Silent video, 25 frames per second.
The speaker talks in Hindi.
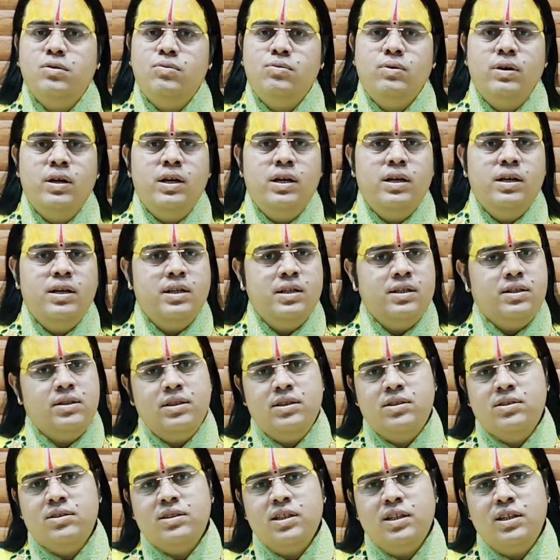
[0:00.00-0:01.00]
वह
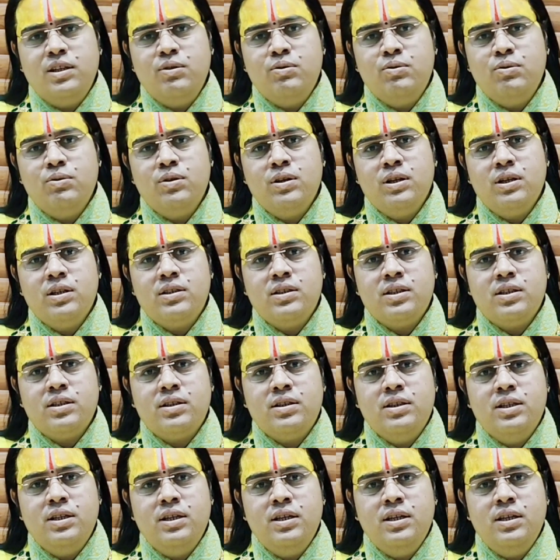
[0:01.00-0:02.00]
इकतीस तारीख को कर
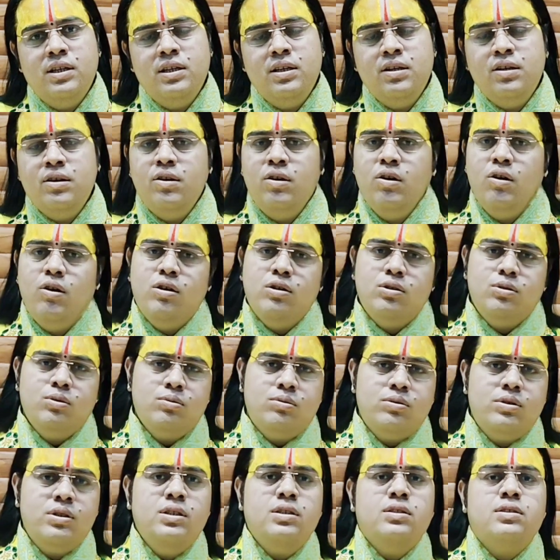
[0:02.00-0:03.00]
सकते हैं और
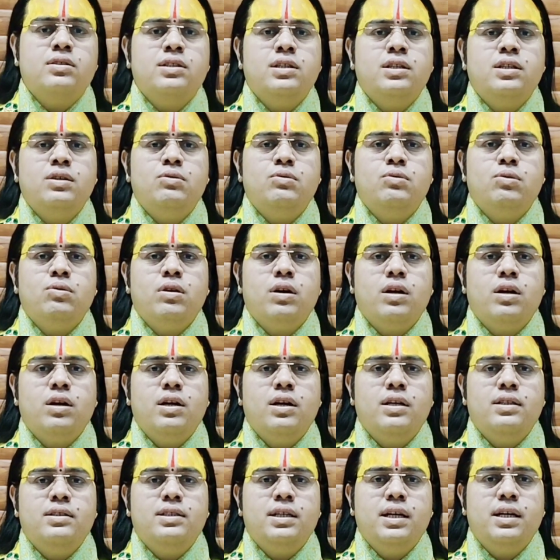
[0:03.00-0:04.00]
जो तीस तारीख को
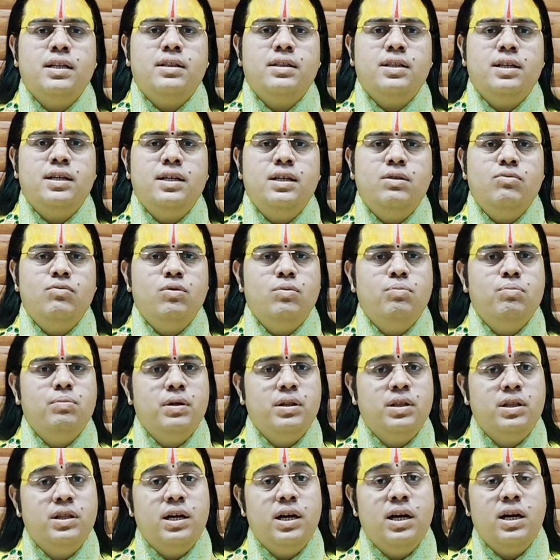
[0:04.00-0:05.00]
करना चाहते हैं वो
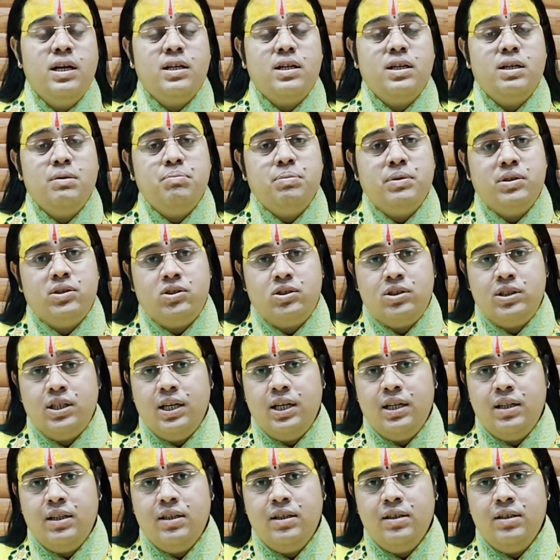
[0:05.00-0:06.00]
भद्रा के
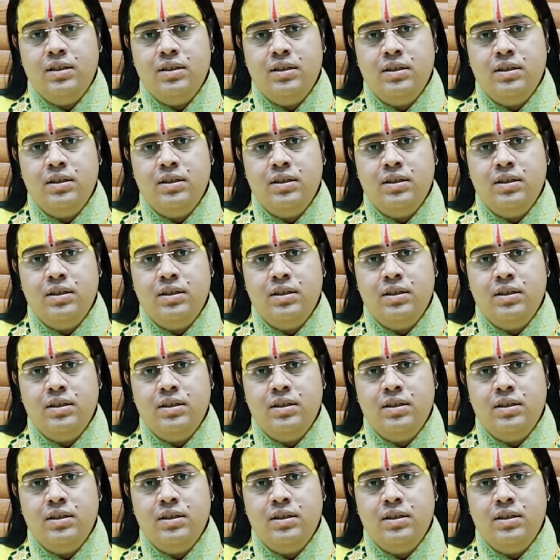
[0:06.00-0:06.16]
पश्चात